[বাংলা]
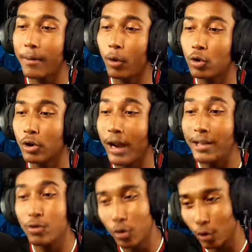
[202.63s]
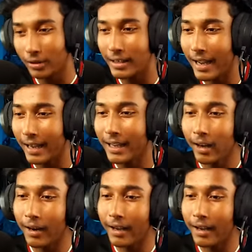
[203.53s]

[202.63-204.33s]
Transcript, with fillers: আমি বরঞ্চ গাড়ি চুরি করতে যাই আগে কারণ